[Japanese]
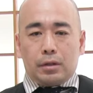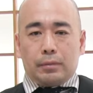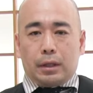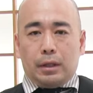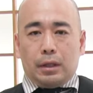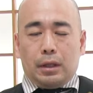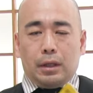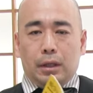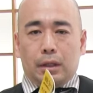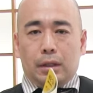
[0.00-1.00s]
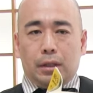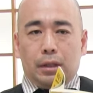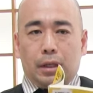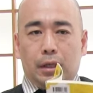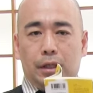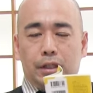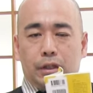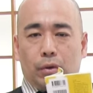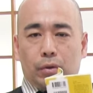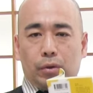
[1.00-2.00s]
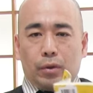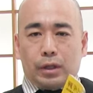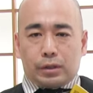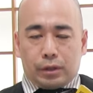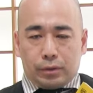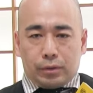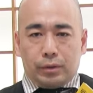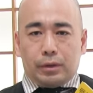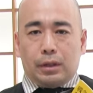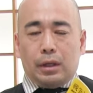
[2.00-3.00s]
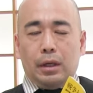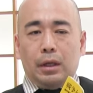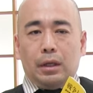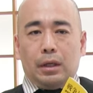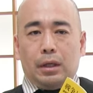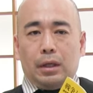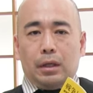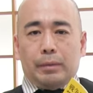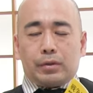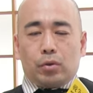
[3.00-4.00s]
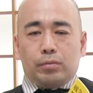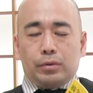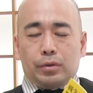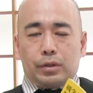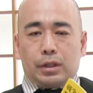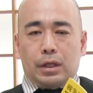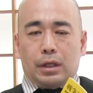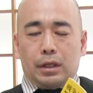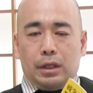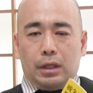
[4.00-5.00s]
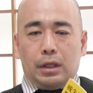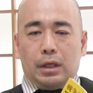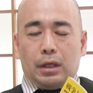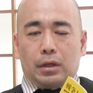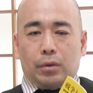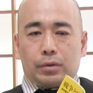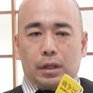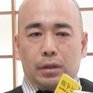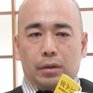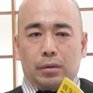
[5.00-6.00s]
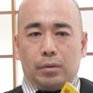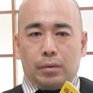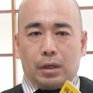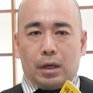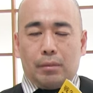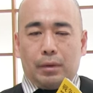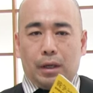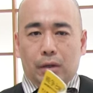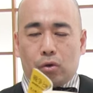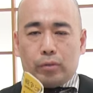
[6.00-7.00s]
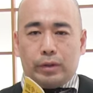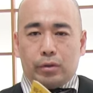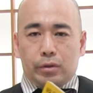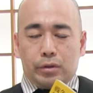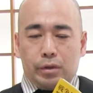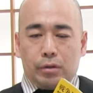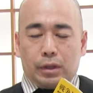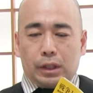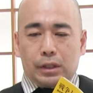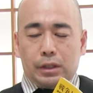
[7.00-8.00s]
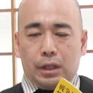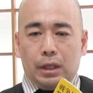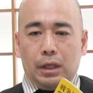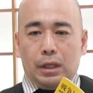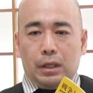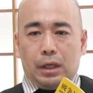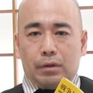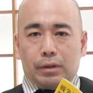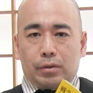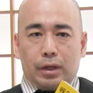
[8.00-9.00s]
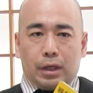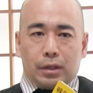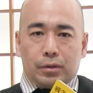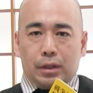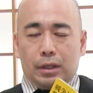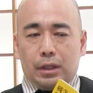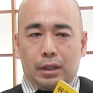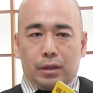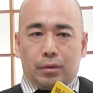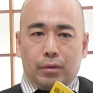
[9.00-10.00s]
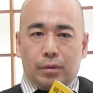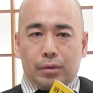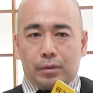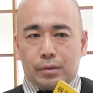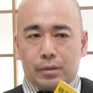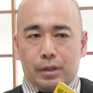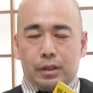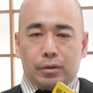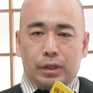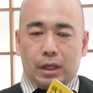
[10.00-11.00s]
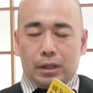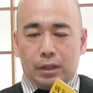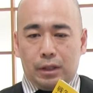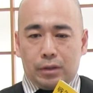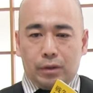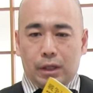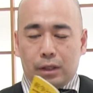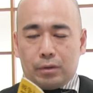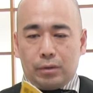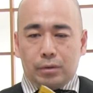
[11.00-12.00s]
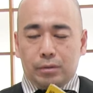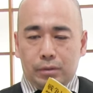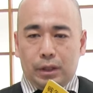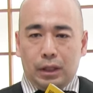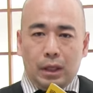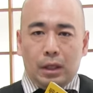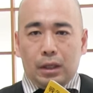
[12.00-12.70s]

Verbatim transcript: つまり、えー、第一次国共合作といって、えー、まあ、孫文の時代に、えー、共産党が、まあ、国民党にすり寄る形で、で、あるいはソ連からそれで、こう、一緒にや、一緒になれというふうに、